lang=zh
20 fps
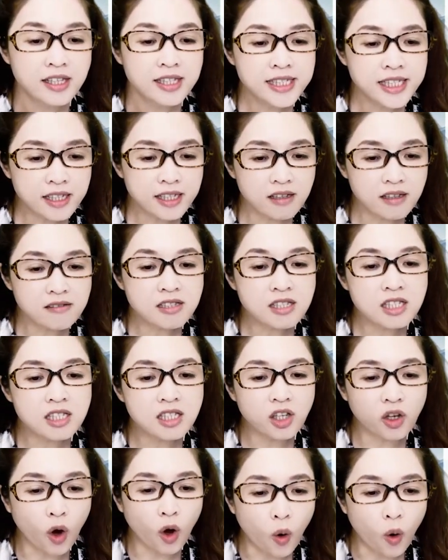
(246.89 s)
这个
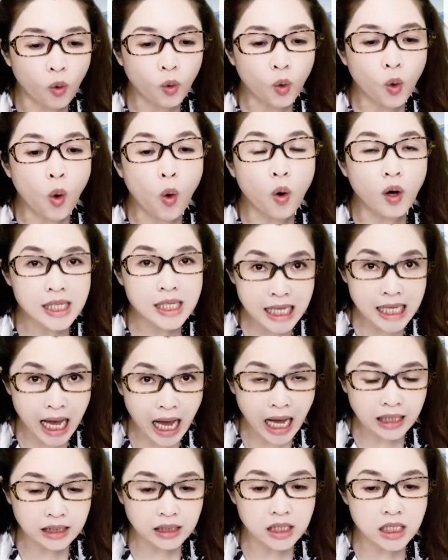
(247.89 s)
是有落
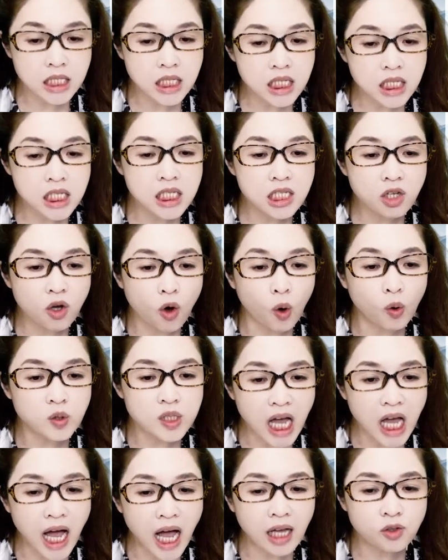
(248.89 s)
差的，这个是有
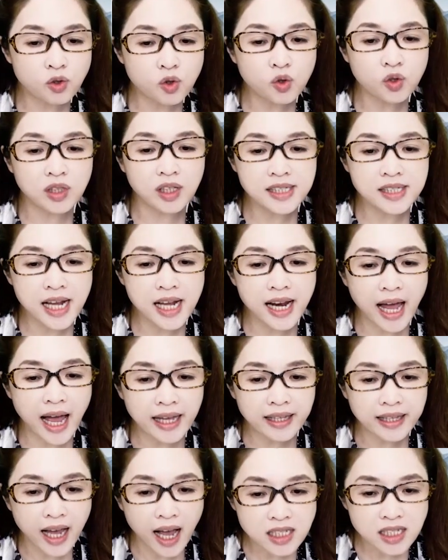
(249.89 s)
差距的。再
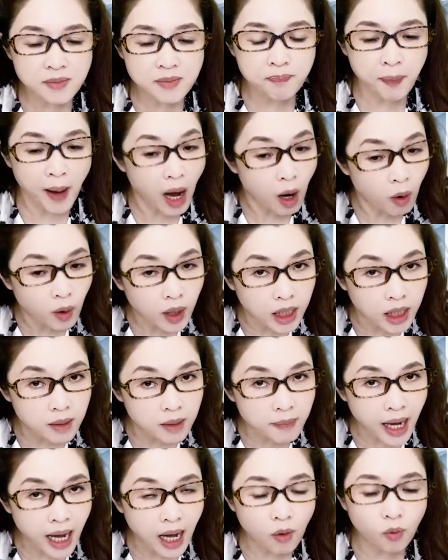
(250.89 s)
来，它是饱和
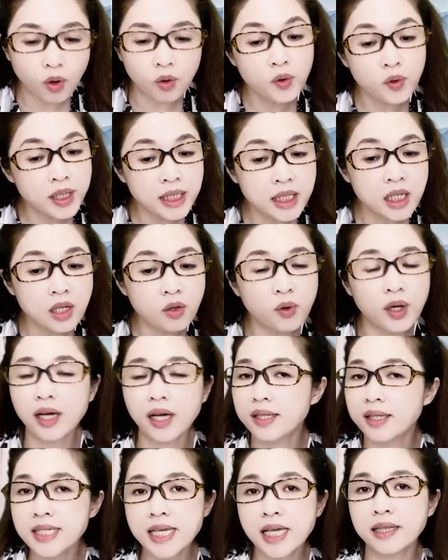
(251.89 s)
吗？我问各位
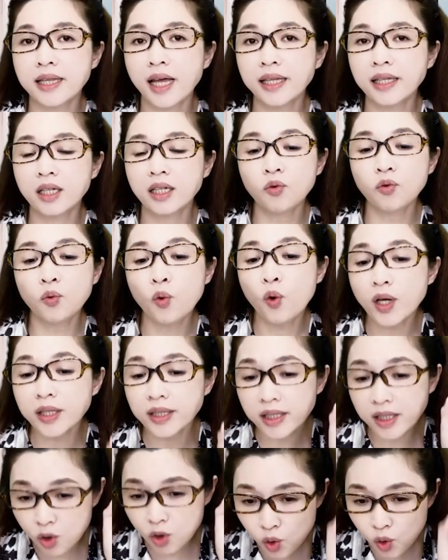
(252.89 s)
很简单的一个问
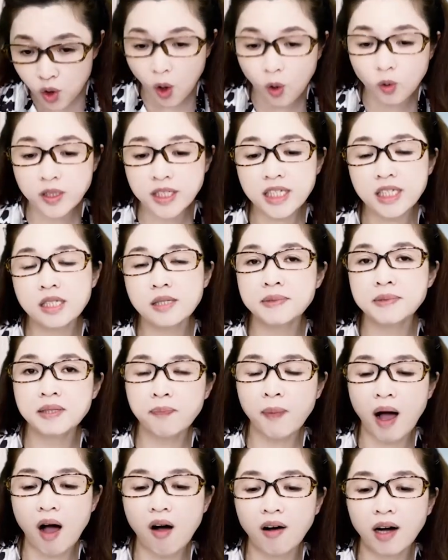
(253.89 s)
题：手机是不是
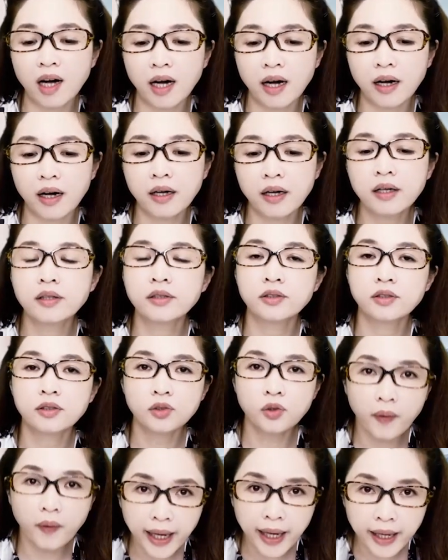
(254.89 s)
饱和？
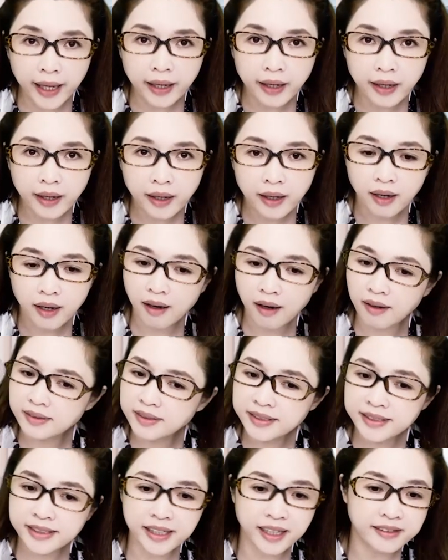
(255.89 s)
对，
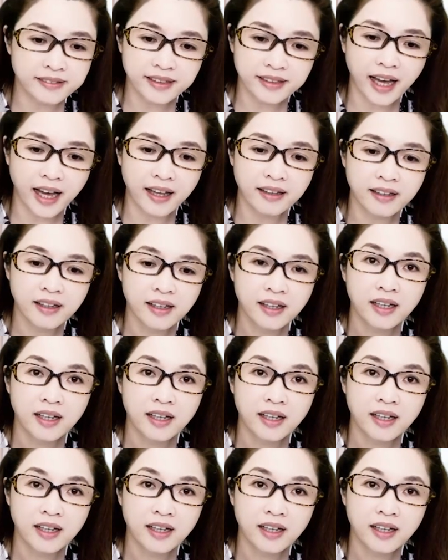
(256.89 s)
很简单。